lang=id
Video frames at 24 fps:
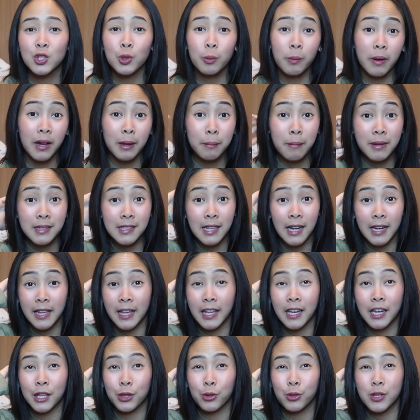cuman
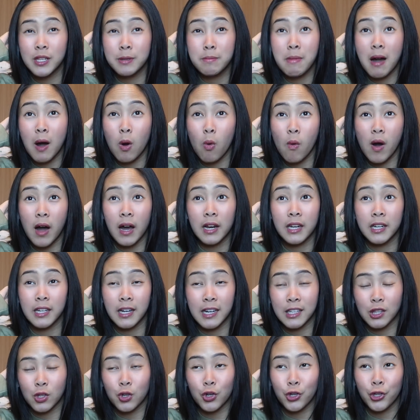masalahnya ini tuh di bawah di
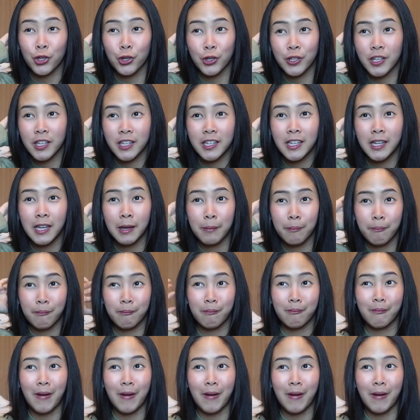dekat Tokyo jadi